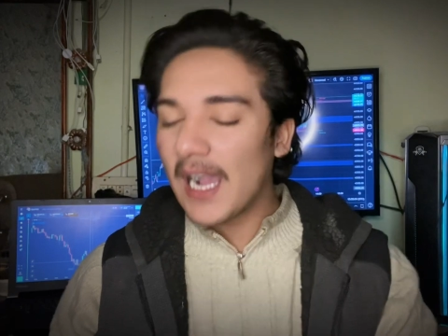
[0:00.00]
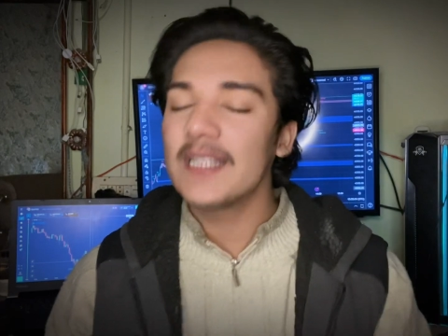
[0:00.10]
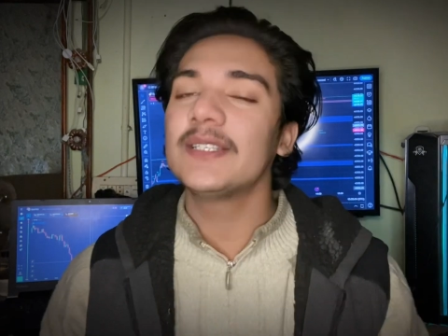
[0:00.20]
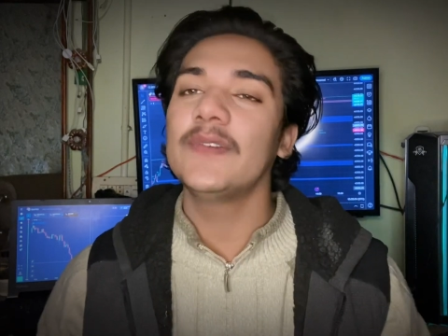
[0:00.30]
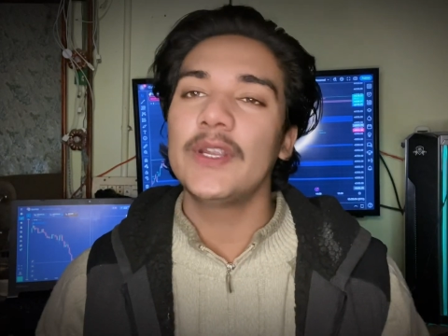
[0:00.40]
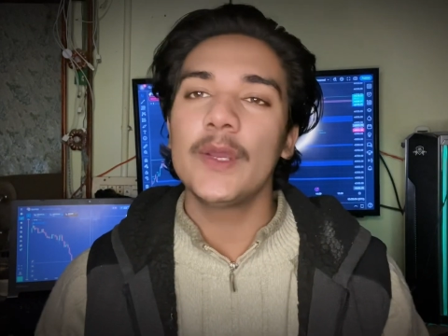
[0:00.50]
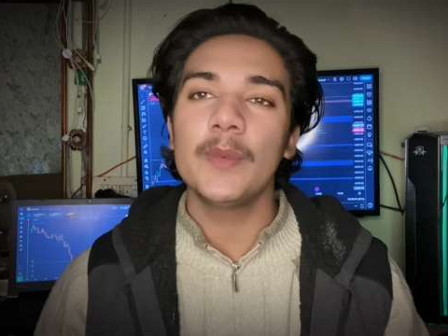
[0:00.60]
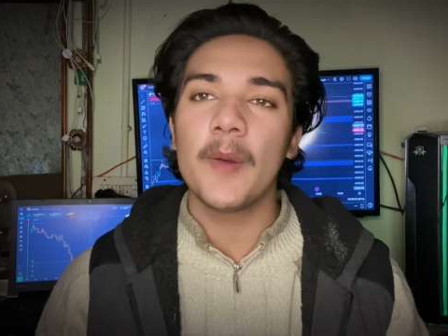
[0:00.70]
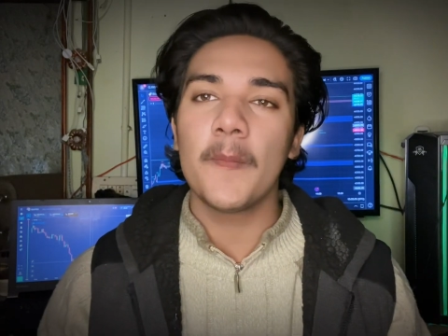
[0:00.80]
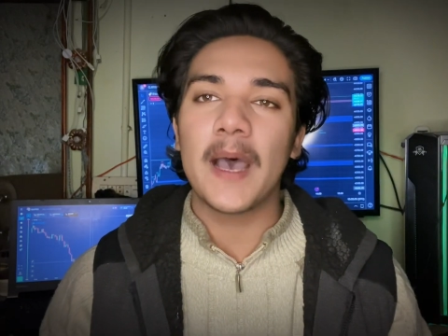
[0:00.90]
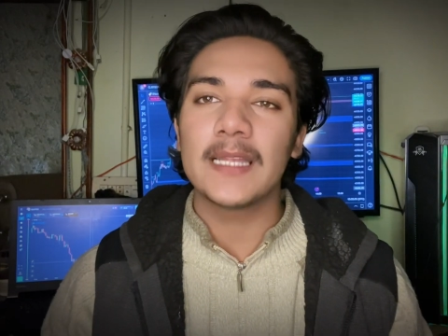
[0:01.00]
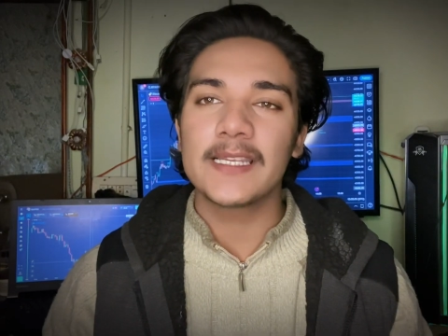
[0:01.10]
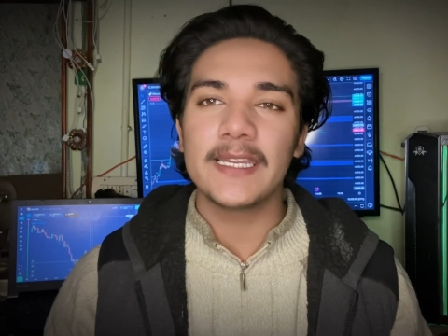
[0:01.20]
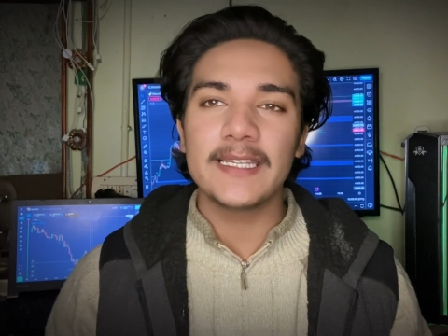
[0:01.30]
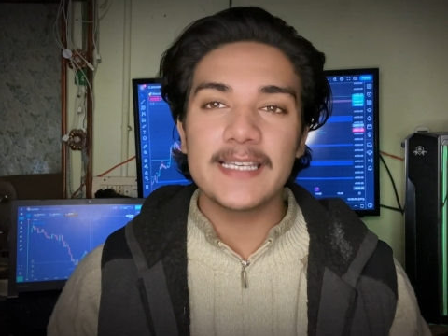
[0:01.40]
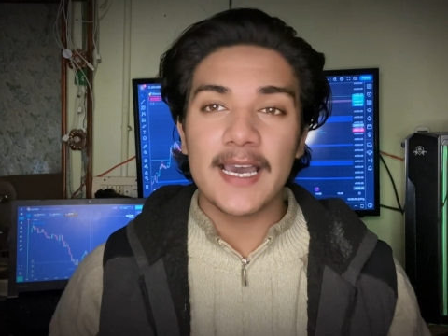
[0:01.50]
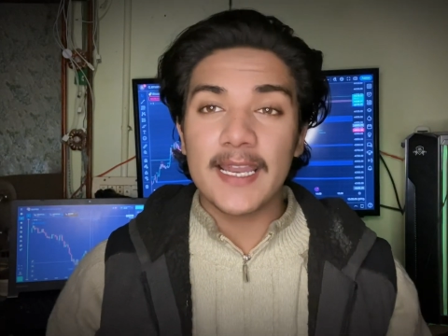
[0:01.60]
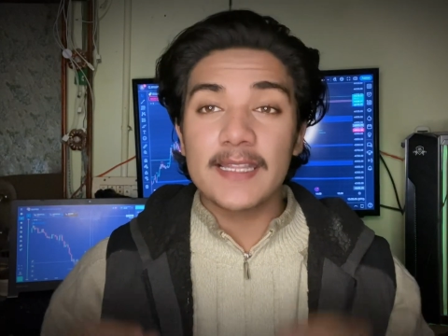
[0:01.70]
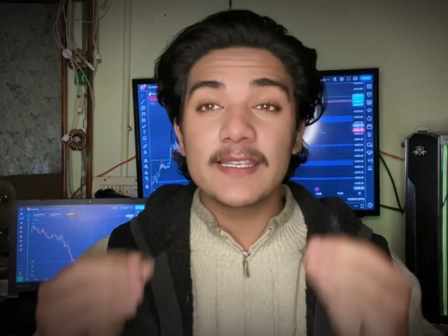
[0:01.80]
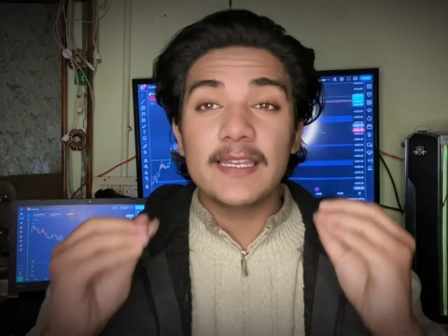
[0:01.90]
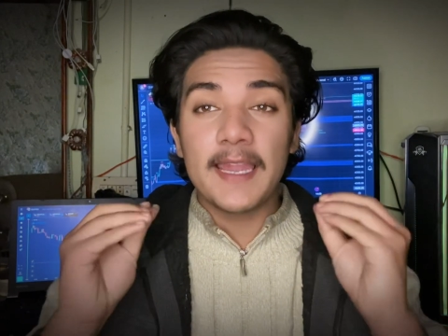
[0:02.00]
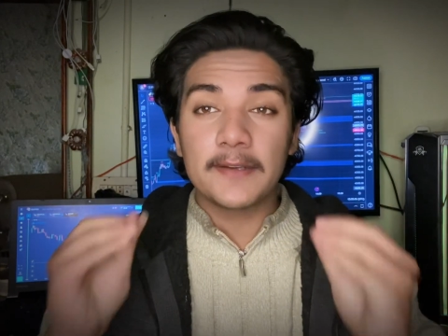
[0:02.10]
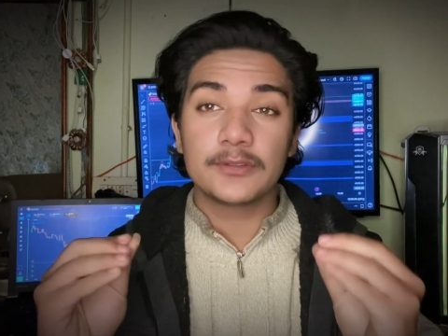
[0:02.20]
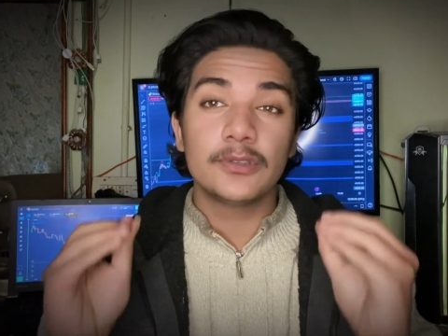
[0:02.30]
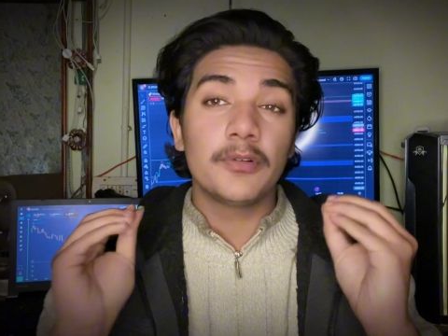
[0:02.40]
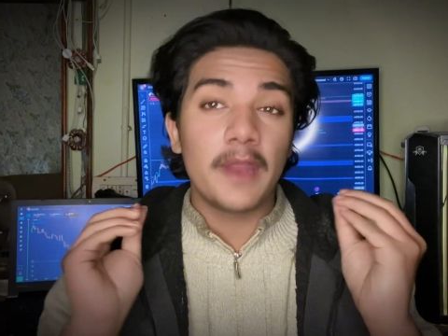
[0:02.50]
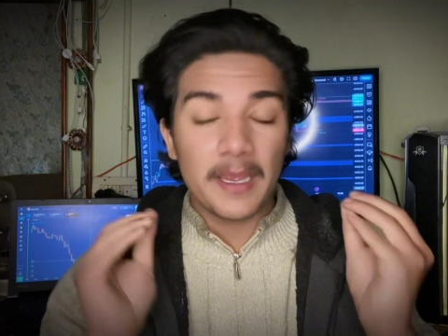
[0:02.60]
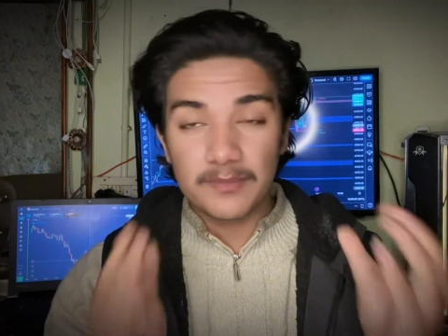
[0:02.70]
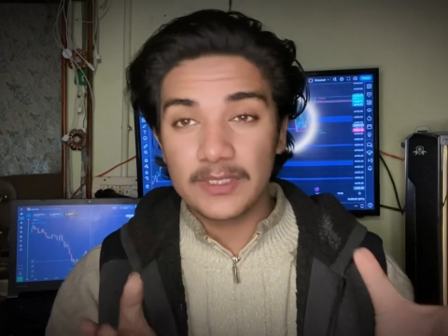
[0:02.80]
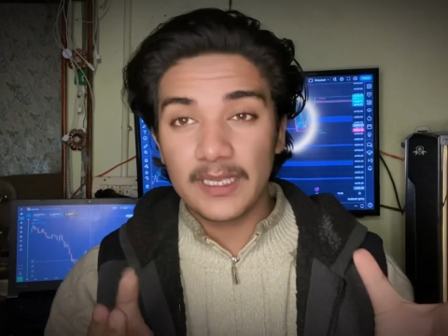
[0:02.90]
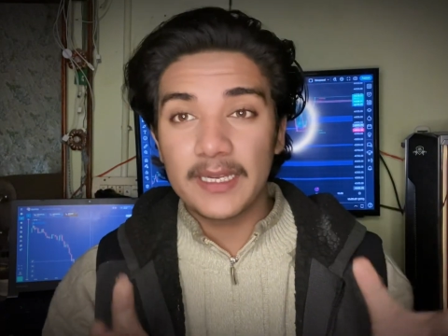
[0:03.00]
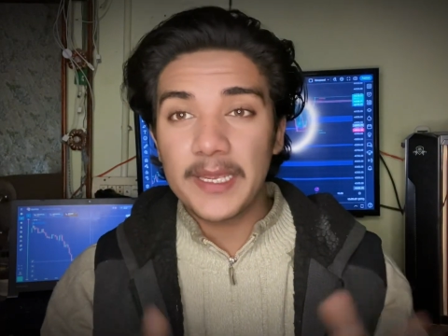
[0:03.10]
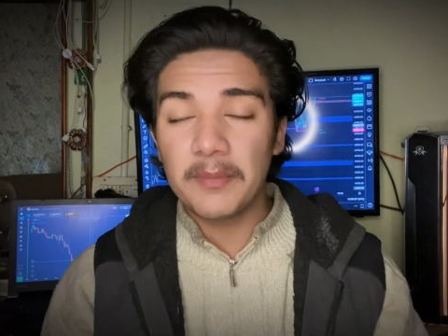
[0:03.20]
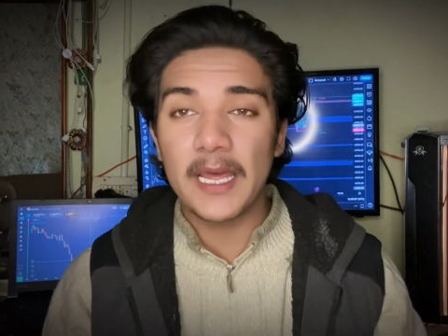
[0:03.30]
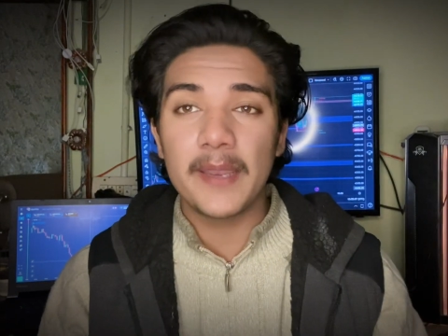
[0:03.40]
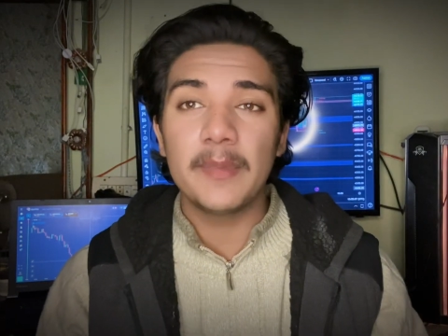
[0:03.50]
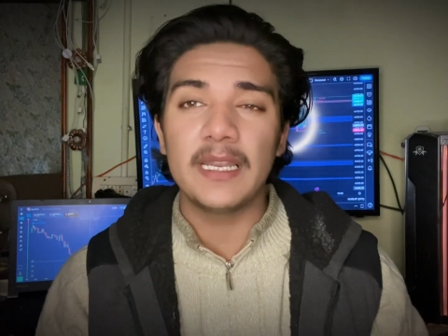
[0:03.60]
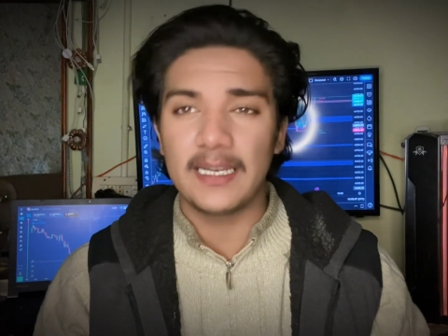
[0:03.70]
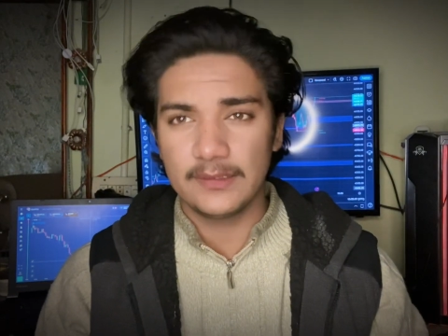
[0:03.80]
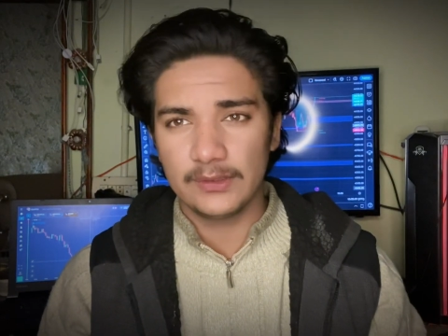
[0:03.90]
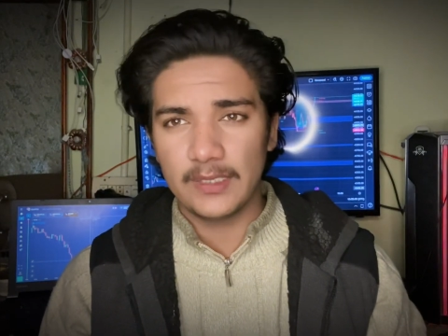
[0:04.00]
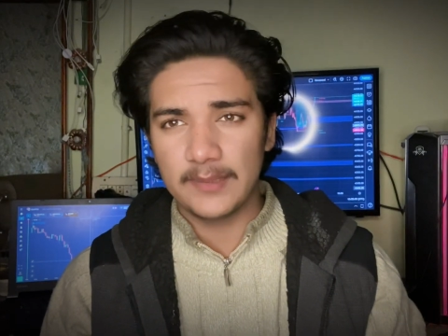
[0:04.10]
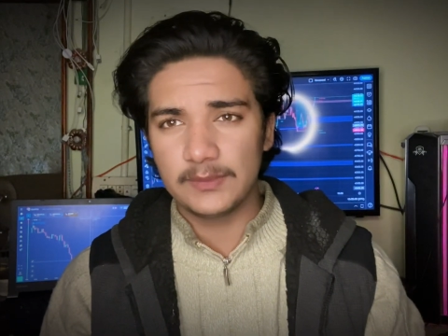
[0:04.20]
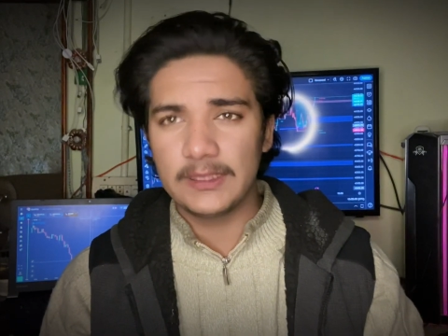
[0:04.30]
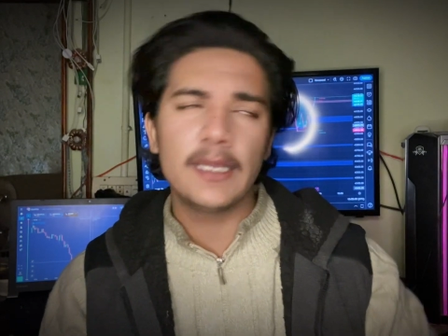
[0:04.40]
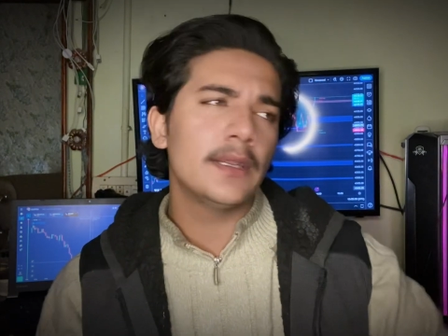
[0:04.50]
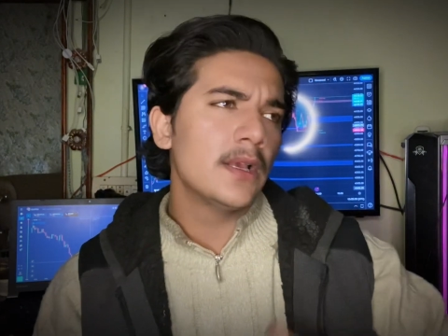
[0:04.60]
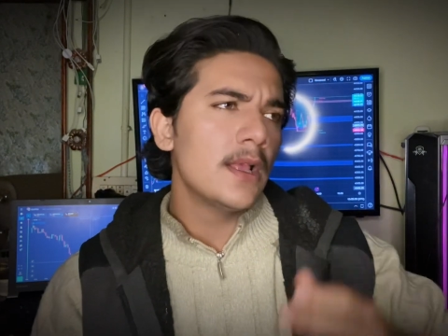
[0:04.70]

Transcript: आज की वीडियो में हम बात करने जा रहे हैं जी लेट्सोन एमसीएन के बारे में लेट्सोन एमसीएन